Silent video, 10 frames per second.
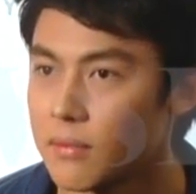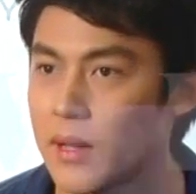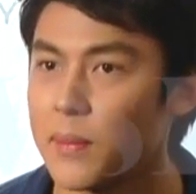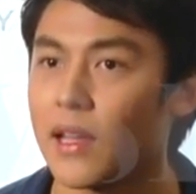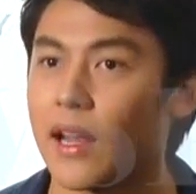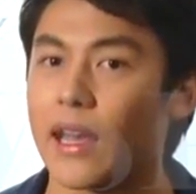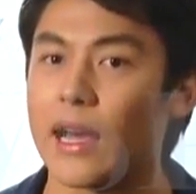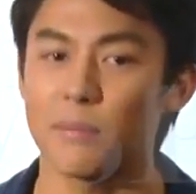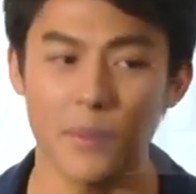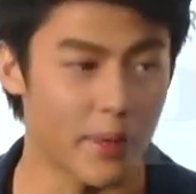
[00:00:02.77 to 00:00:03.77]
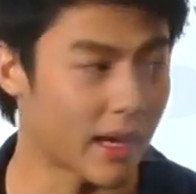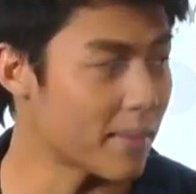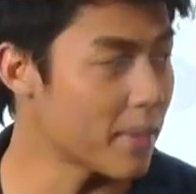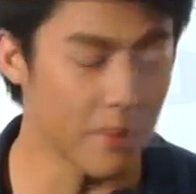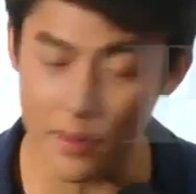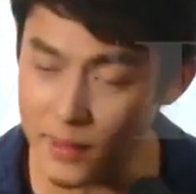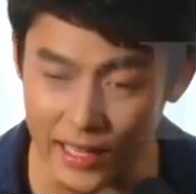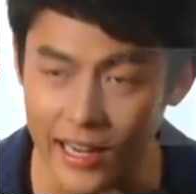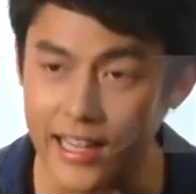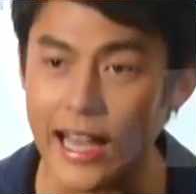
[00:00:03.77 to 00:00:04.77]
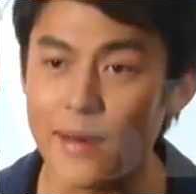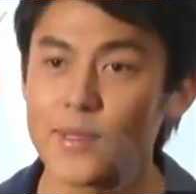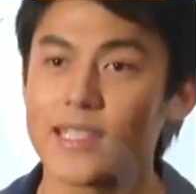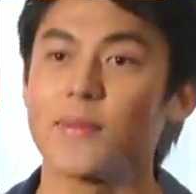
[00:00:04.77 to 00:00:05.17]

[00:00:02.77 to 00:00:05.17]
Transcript: ไม่มีอะไรครับ ไม่มีอะไรไม่ไม่มีอะไรเลยครับ จ